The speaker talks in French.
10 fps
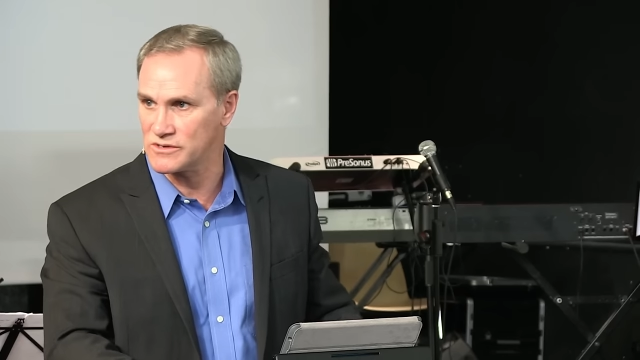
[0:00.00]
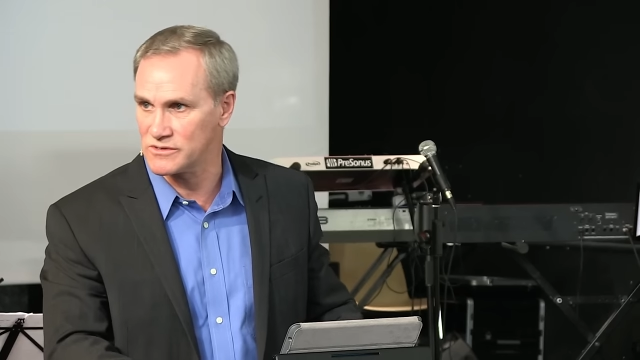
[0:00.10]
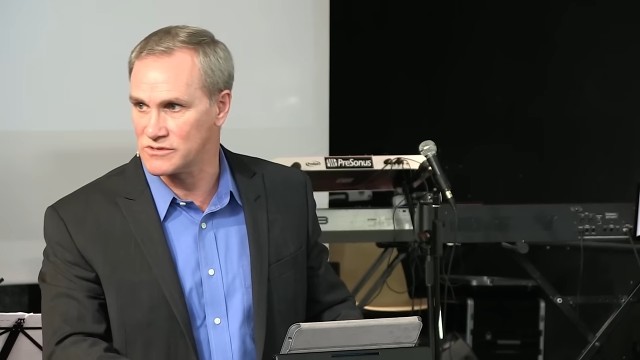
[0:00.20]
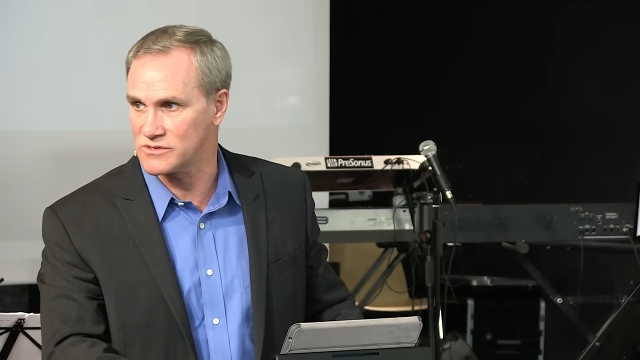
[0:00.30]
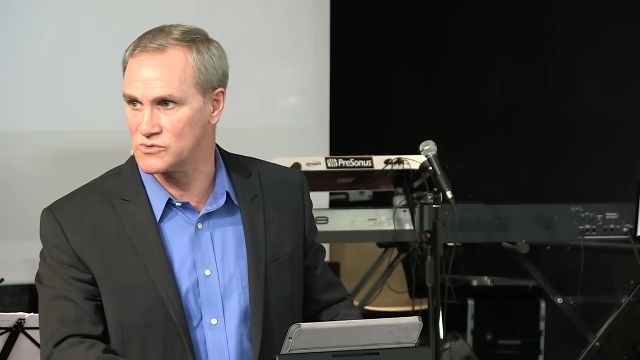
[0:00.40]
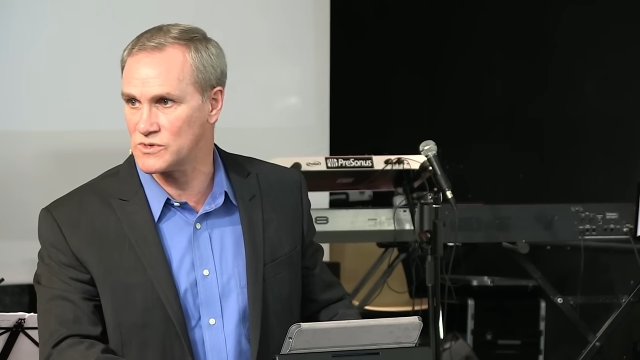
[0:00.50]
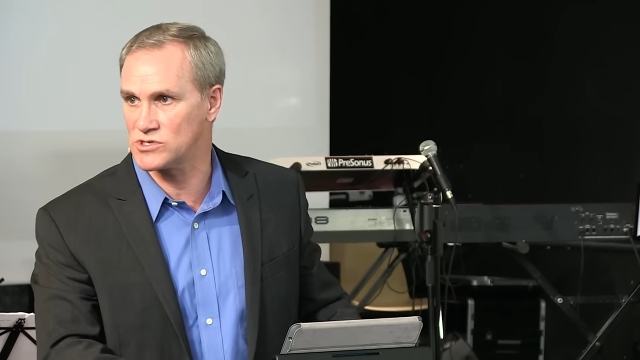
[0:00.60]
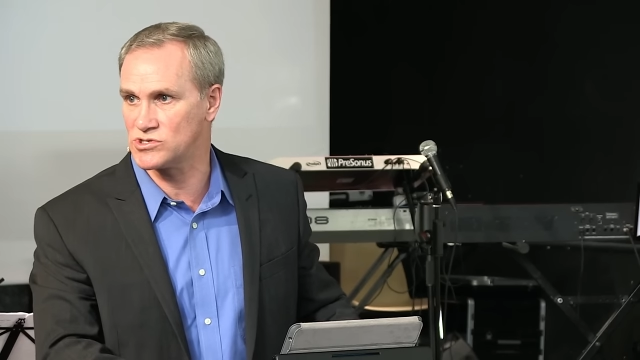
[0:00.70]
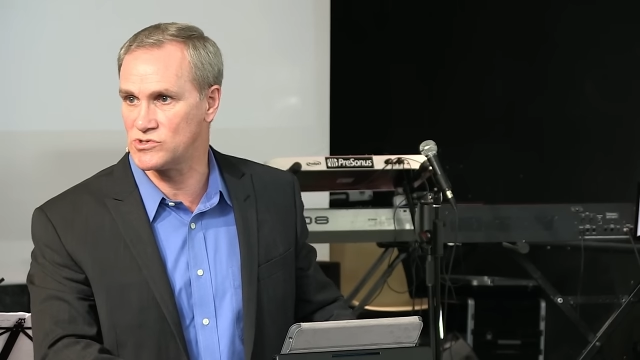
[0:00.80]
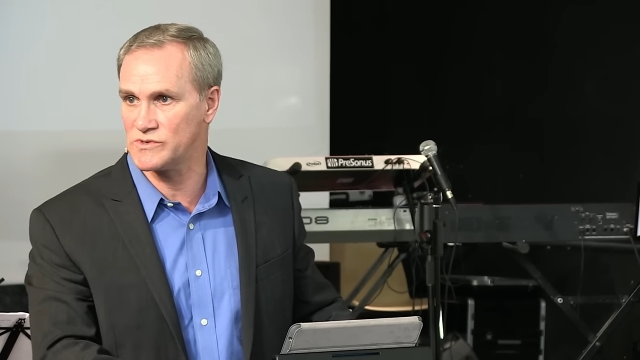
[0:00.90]
que doit
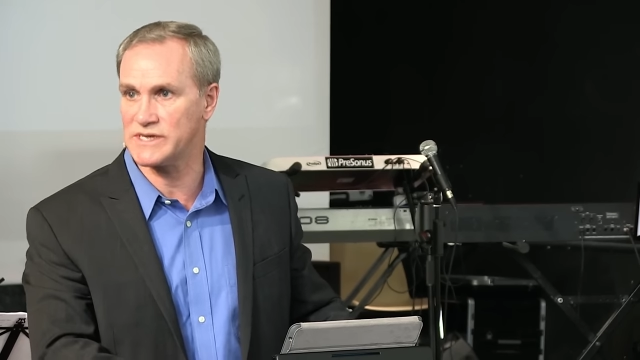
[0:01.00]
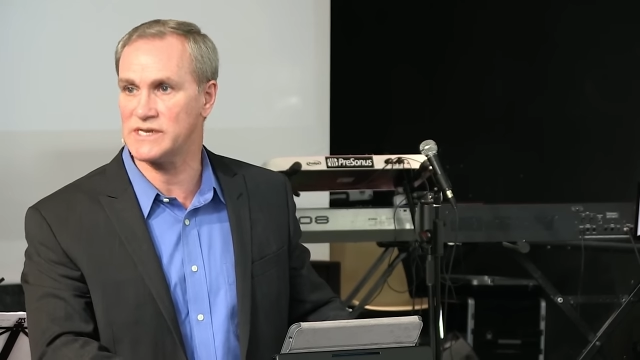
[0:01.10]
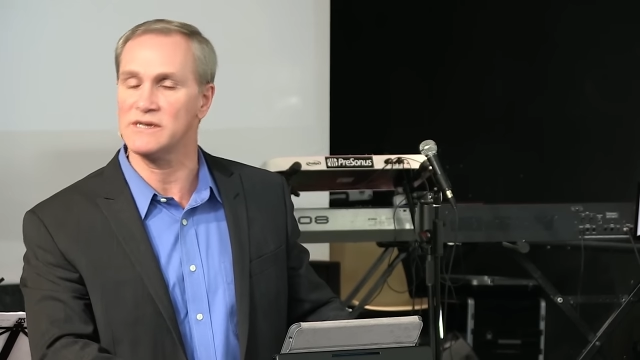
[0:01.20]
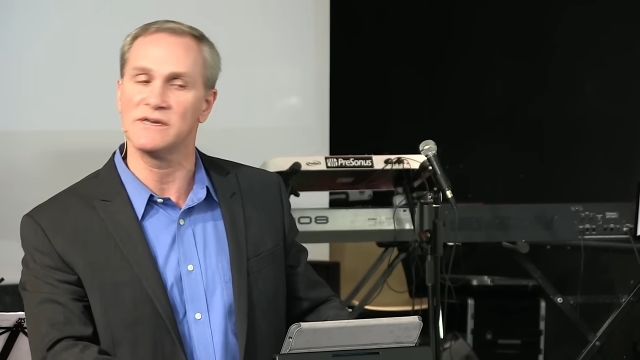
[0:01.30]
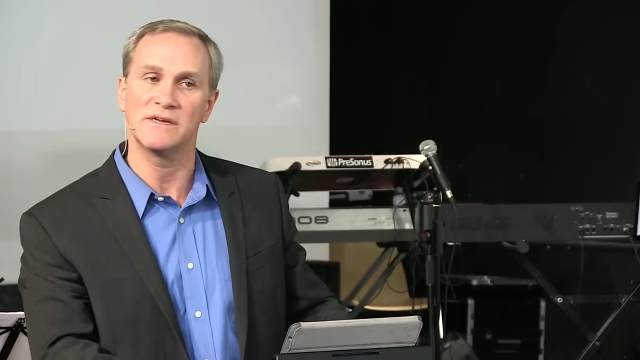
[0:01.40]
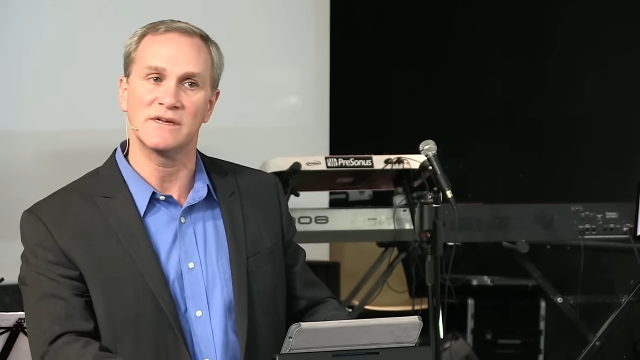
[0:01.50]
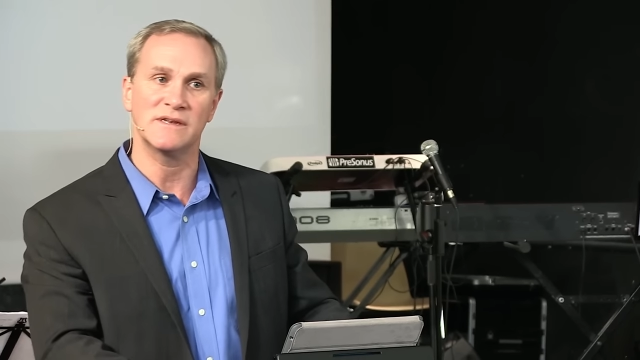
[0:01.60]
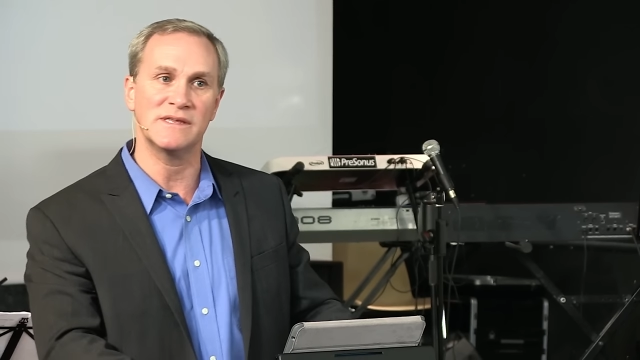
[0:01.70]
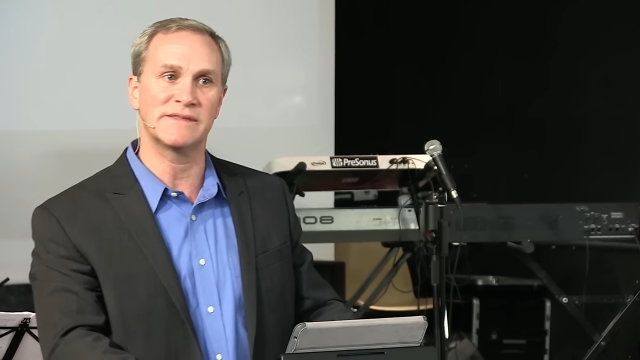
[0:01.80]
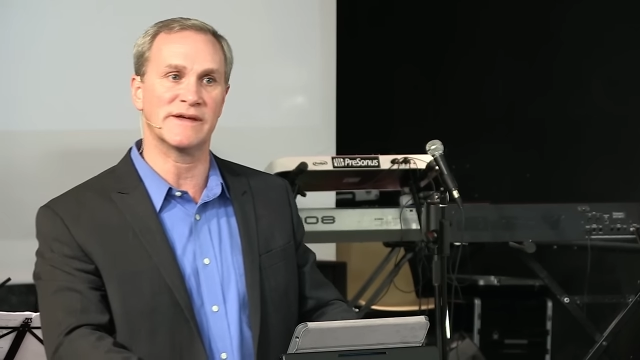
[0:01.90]
jouer
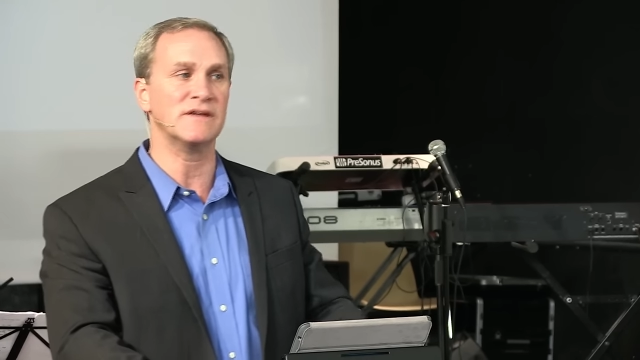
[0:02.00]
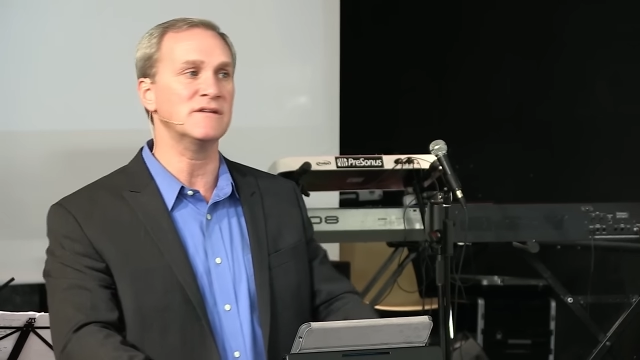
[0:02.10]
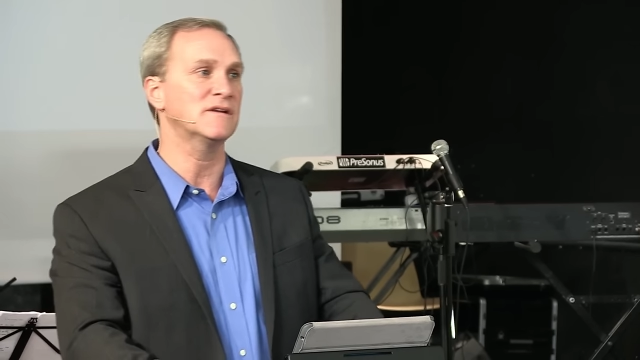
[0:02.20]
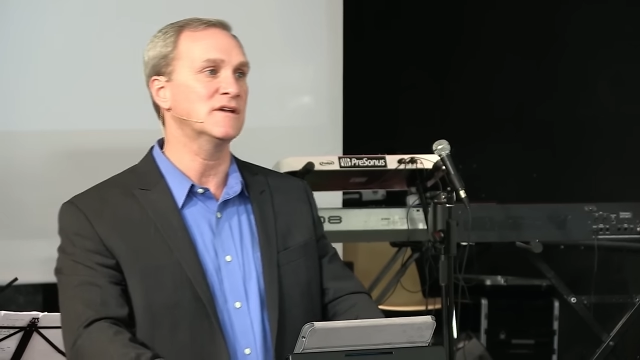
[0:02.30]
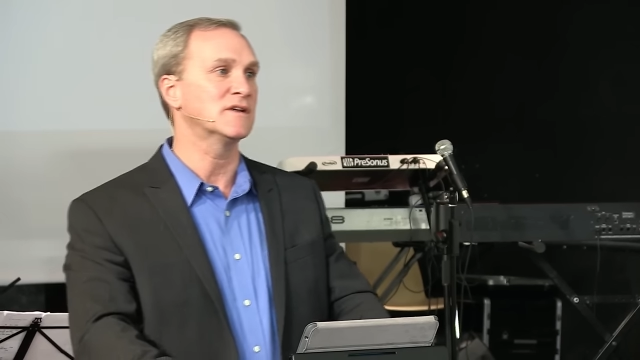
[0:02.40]
l'État.